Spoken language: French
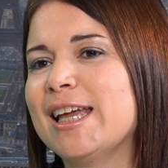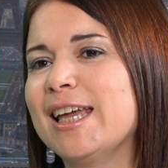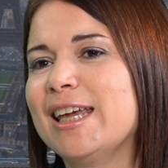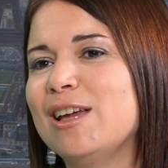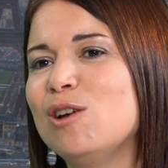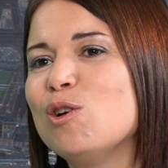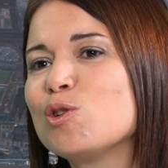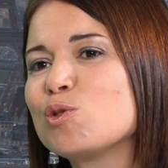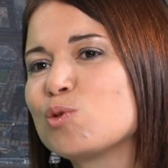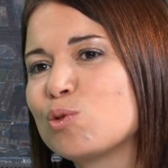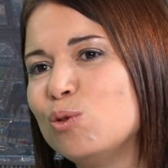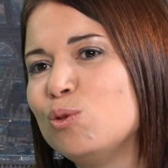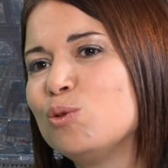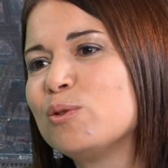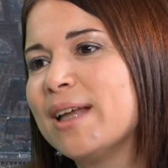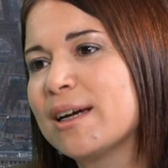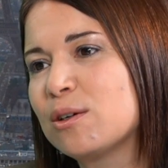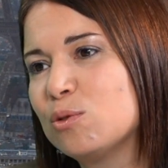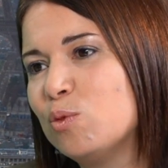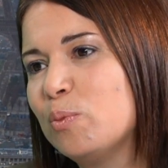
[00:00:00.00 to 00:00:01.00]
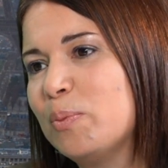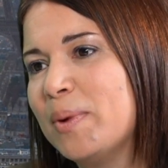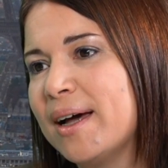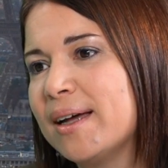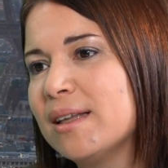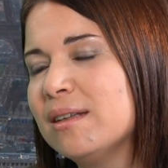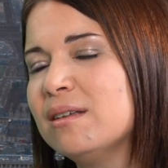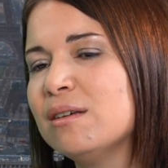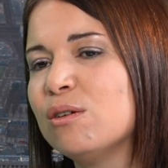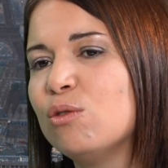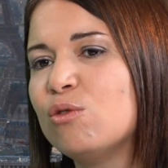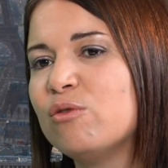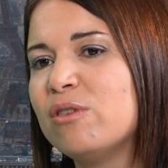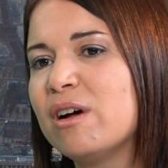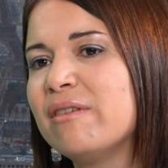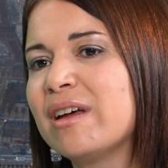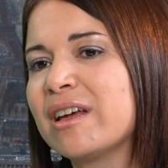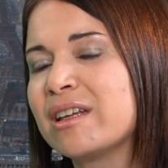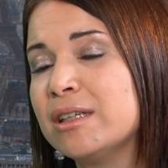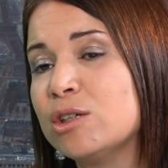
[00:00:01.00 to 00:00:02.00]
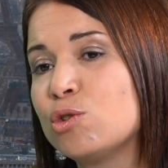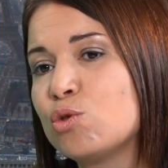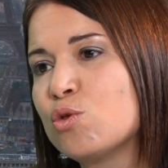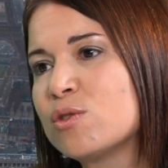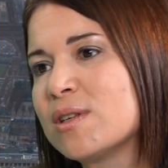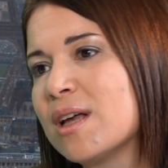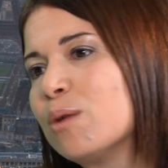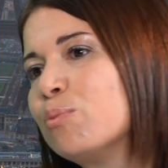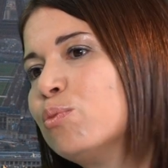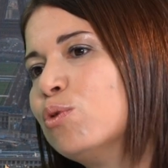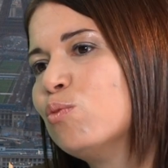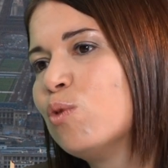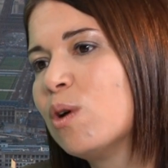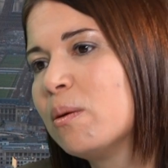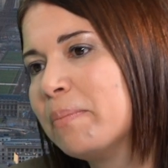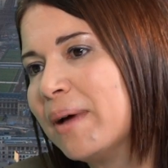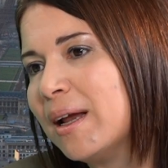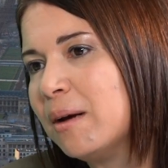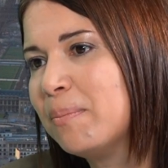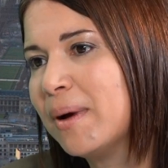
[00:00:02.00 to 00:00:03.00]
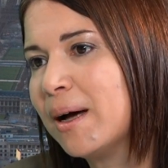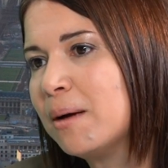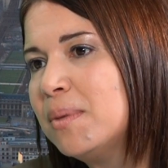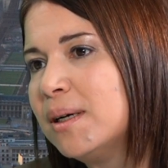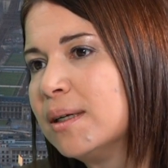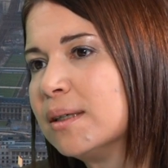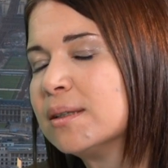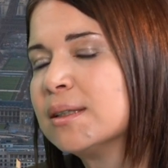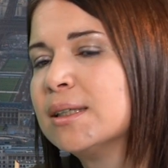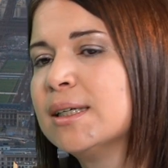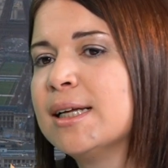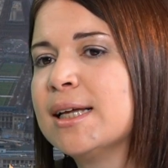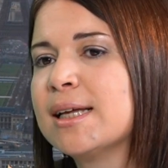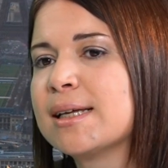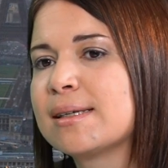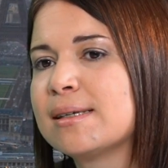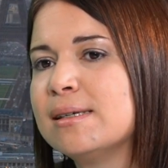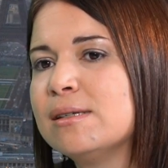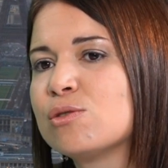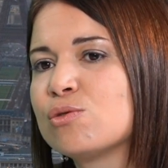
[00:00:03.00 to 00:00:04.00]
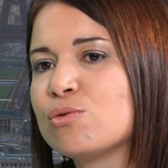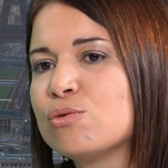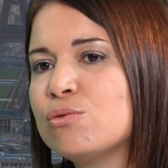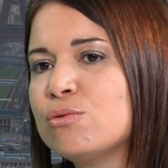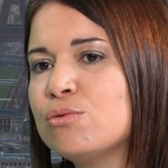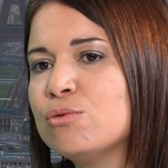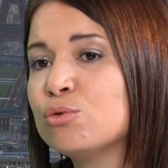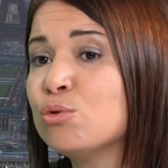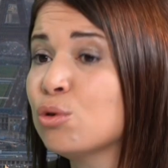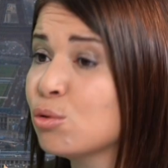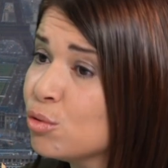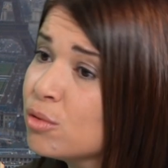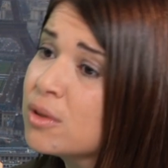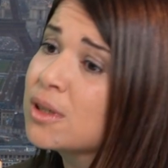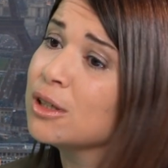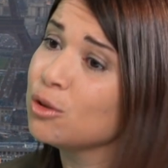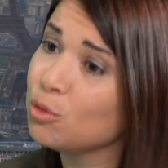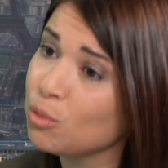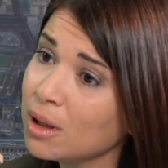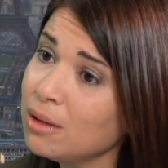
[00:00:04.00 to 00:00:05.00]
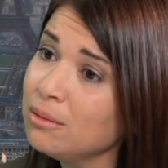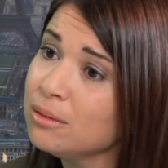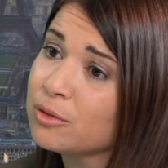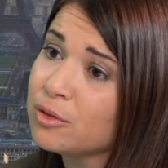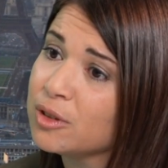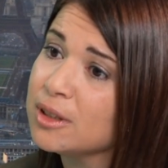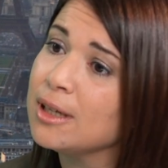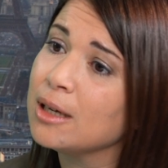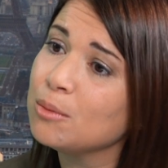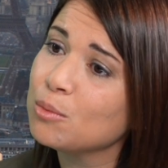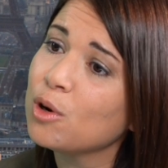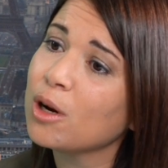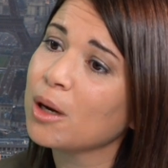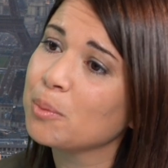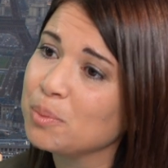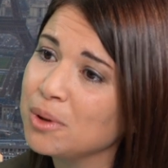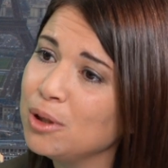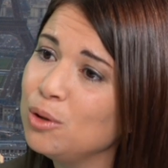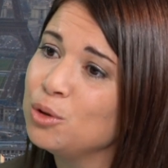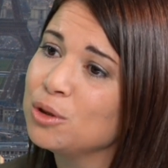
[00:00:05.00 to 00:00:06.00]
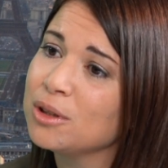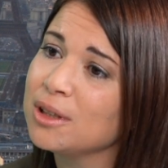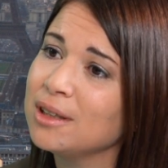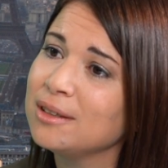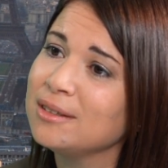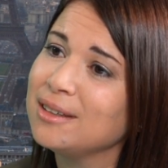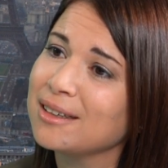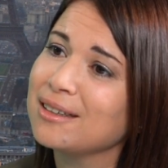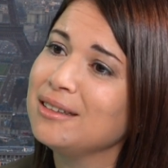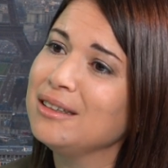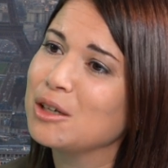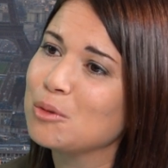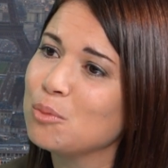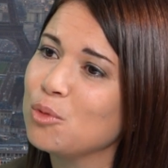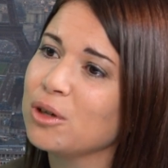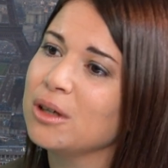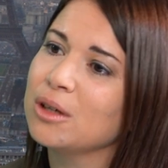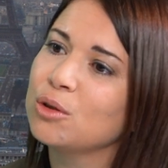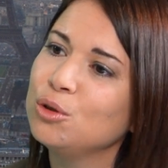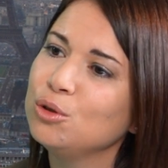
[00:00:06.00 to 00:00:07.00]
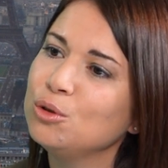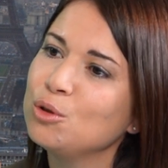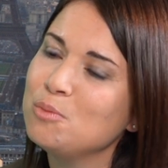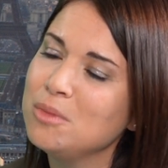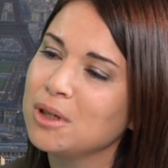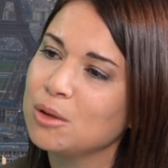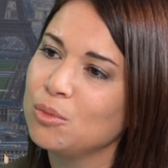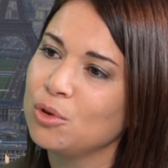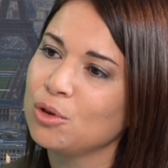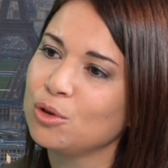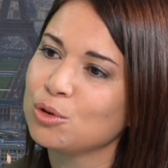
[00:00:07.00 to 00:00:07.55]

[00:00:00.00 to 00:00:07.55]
Et lorsque l'on accompagne, on va vers des choses un peu moins palpables, qui sont de continuer finalement à piloter techniquement et économiquement